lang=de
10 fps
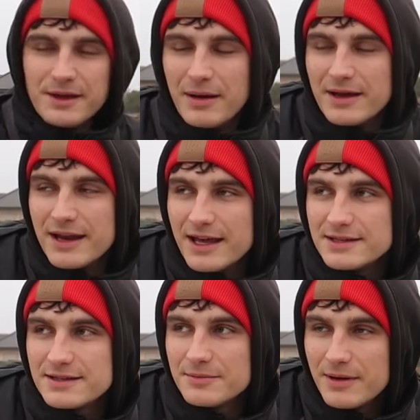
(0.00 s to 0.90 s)
immerhin
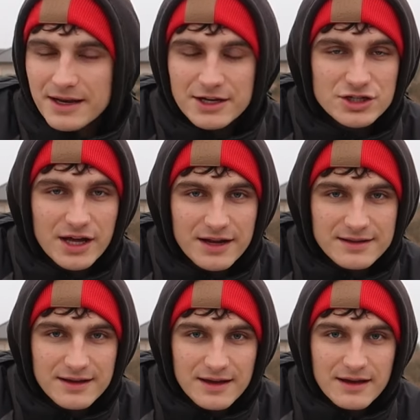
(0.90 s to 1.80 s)
Hecht, immerhin
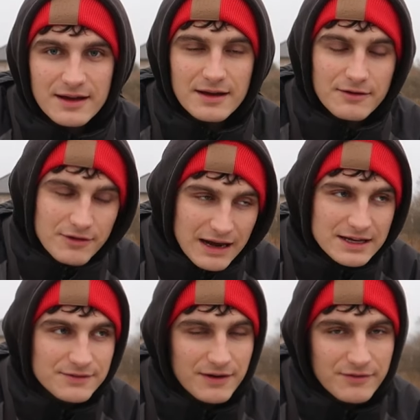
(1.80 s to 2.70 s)
entschneidert.
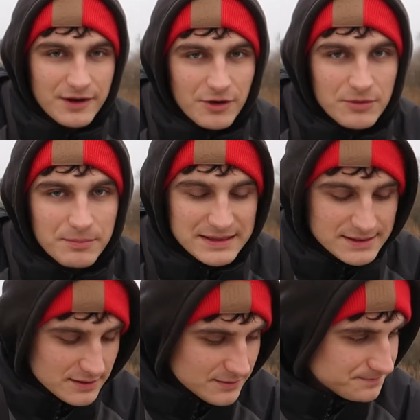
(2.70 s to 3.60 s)
Vielleicht fangen wir noch einen
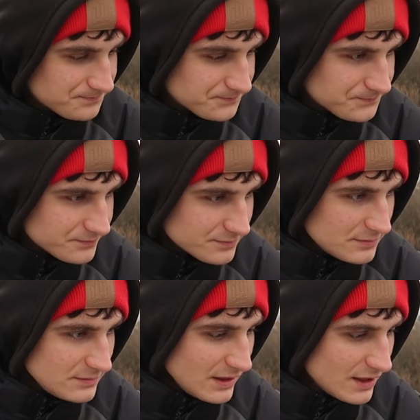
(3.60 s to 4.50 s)
besseren.
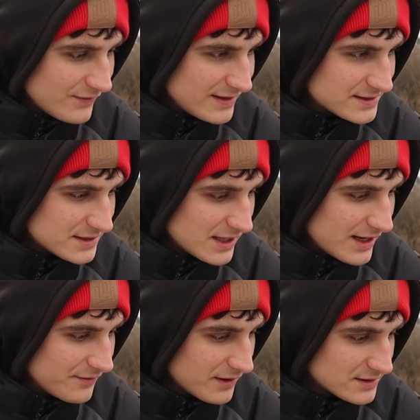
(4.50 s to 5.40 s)
Ich weiß es nicht,
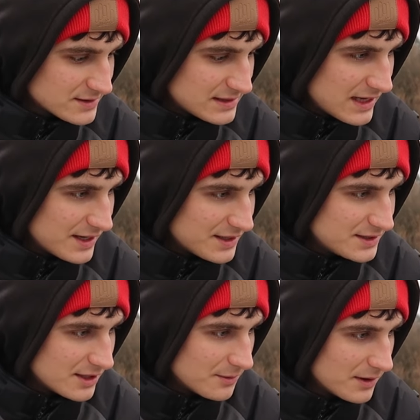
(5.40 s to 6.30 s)
einfach ist es leider
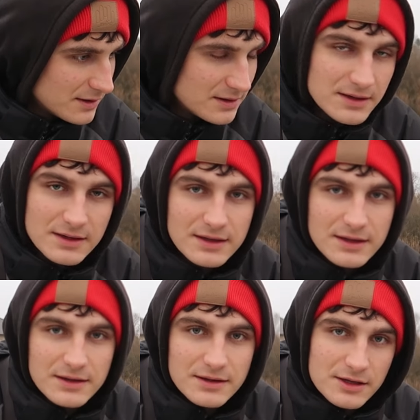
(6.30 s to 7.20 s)
nicht, aber
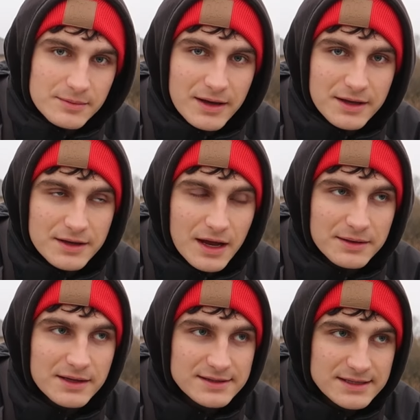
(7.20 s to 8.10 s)
immerhin
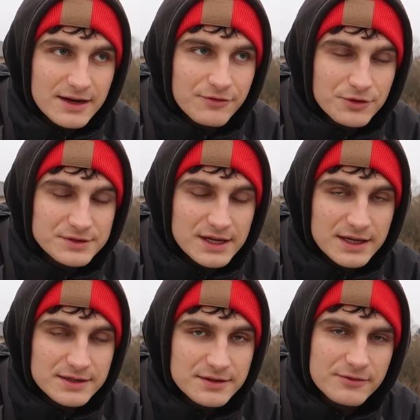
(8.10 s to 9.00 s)
hat jetzt jeder von uns ein
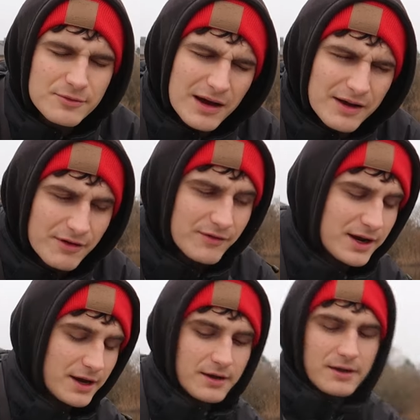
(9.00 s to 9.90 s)
Hecht. Wir machen einfach weiter.